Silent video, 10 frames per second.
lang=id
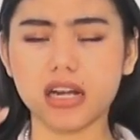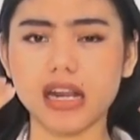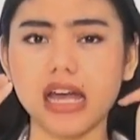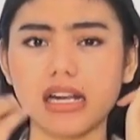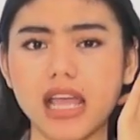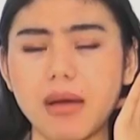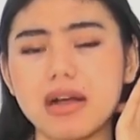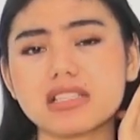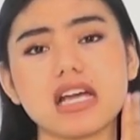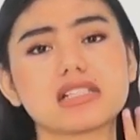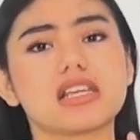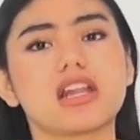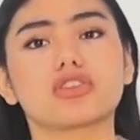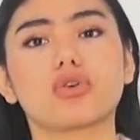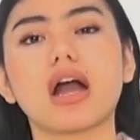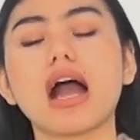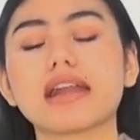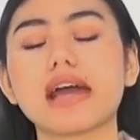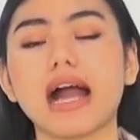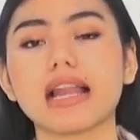dari Abang Justin
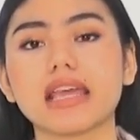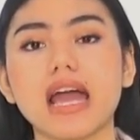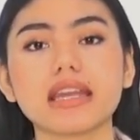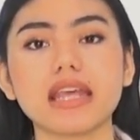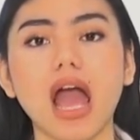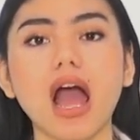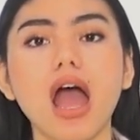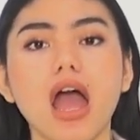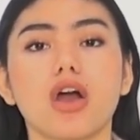ataukah ada kalian yang